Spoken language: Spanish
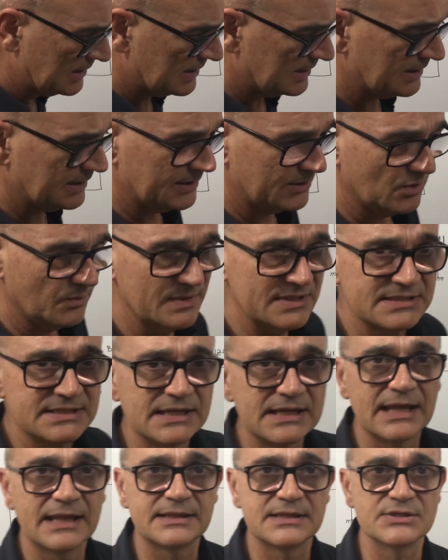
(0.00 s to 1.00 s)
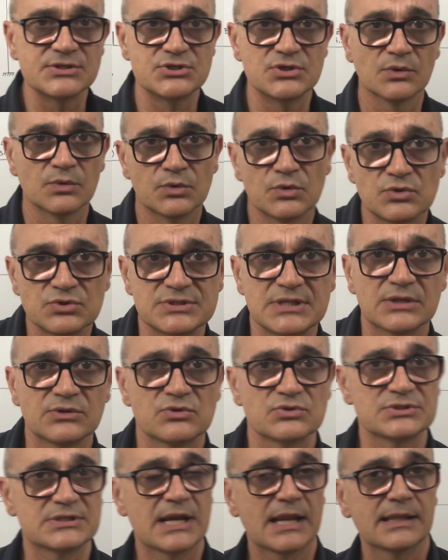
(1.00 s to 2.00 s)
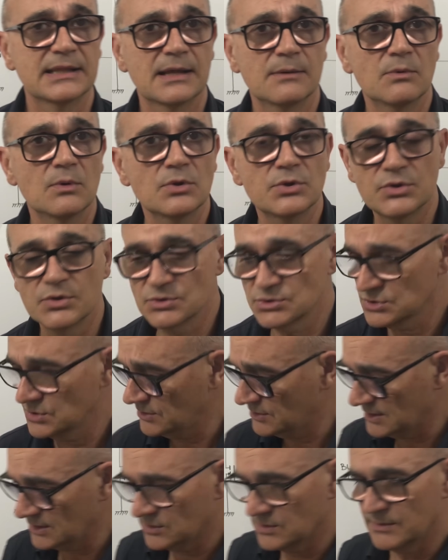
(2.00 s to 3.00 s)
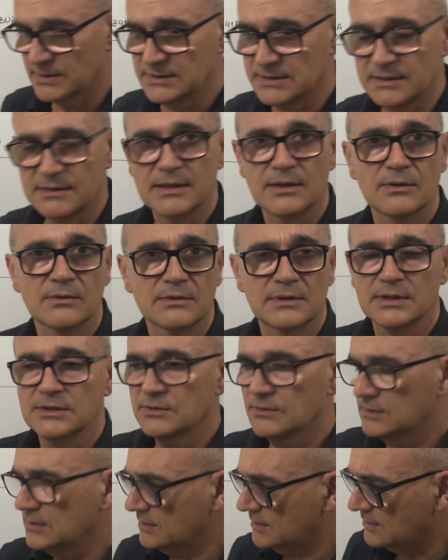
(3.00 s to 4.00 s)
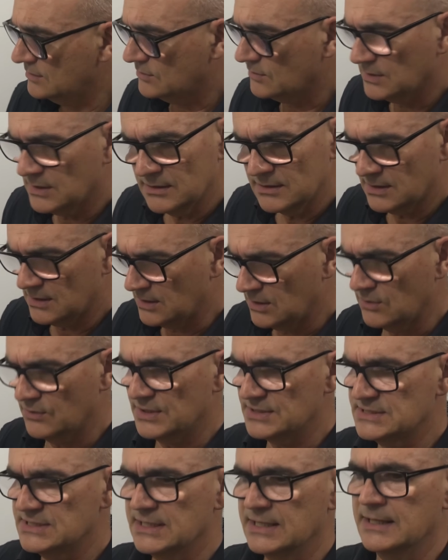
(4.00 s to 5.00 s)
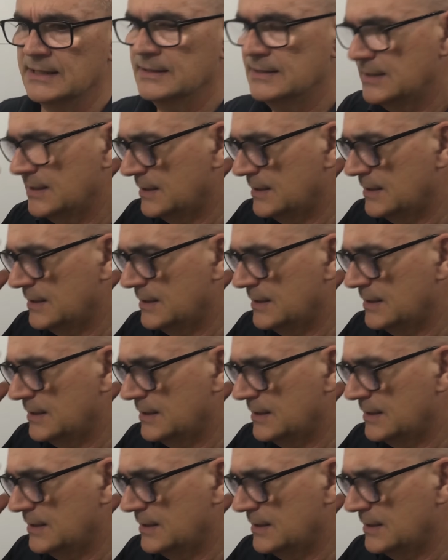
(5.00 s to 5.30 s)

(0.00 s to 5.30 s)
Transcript: eh, doméstica de tensión, 230 voltios, 125, 110, 115, lo que sea.